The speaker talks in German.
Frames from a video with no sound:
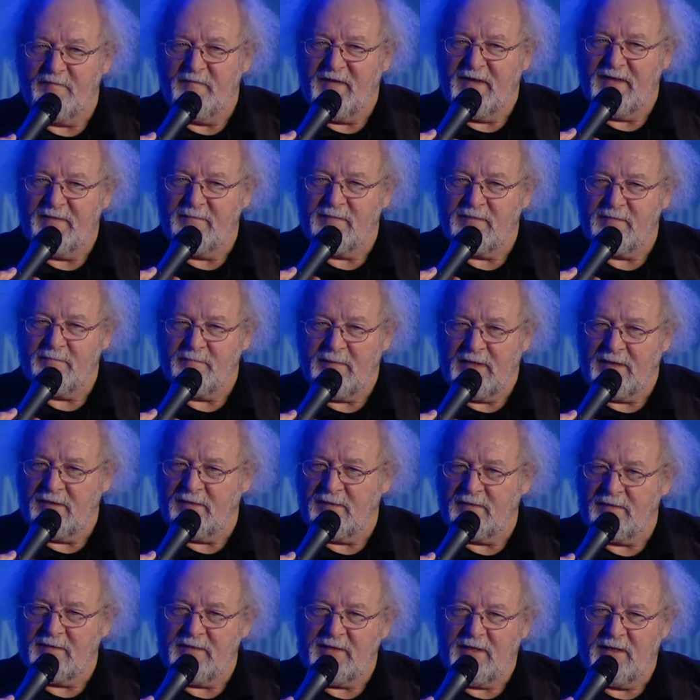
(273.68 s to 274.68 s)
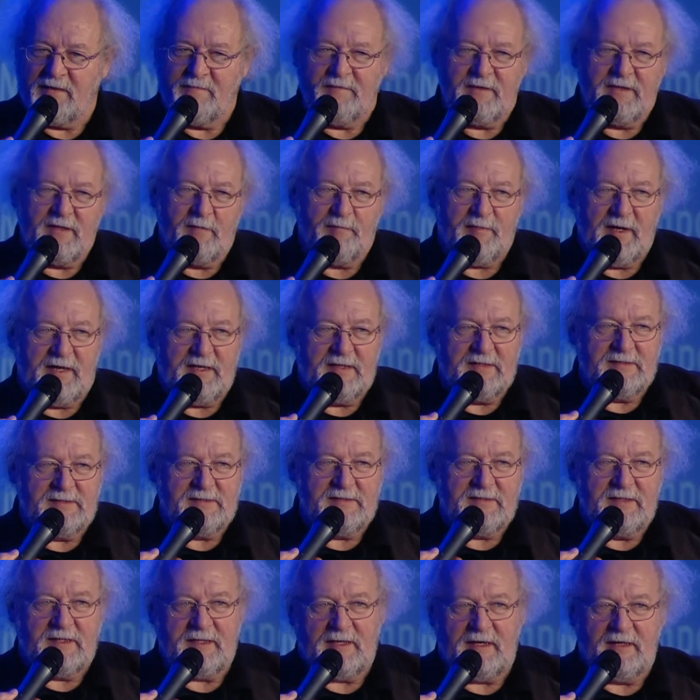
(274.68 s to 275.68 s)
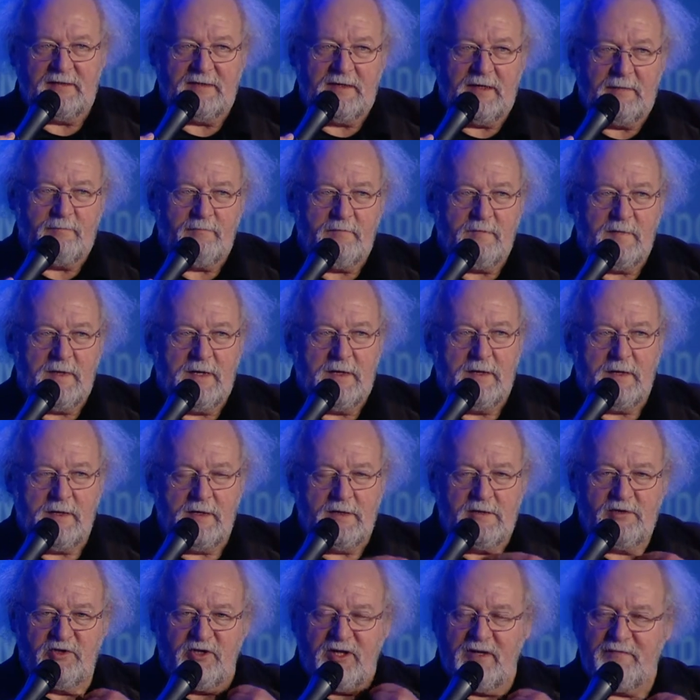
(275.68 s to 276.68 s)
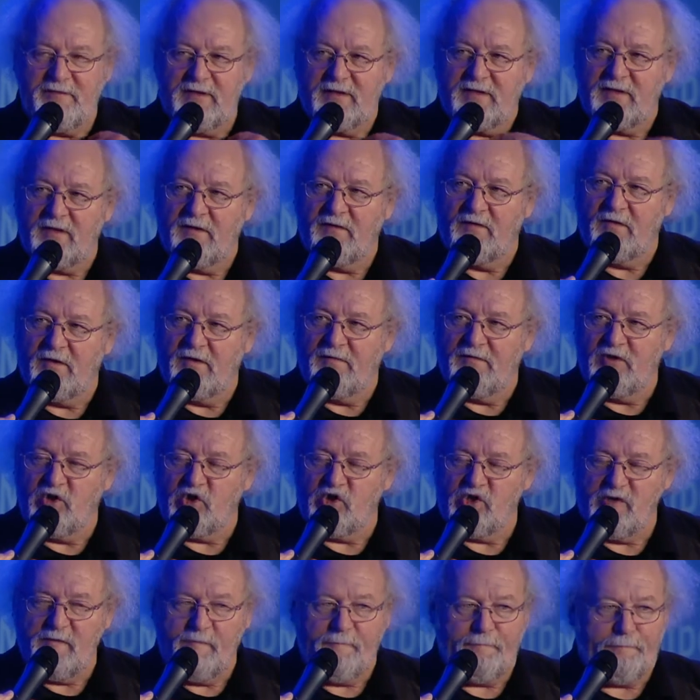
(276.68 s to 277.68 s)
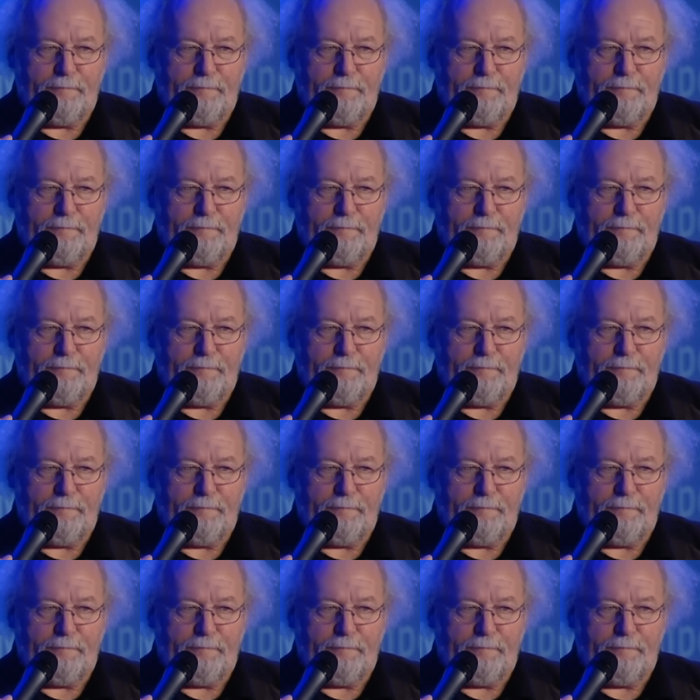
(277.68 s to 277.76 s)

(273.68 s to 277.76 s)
wenn man irgendwie dabei ist, sie gerade am Schlawittchen zu erwischen.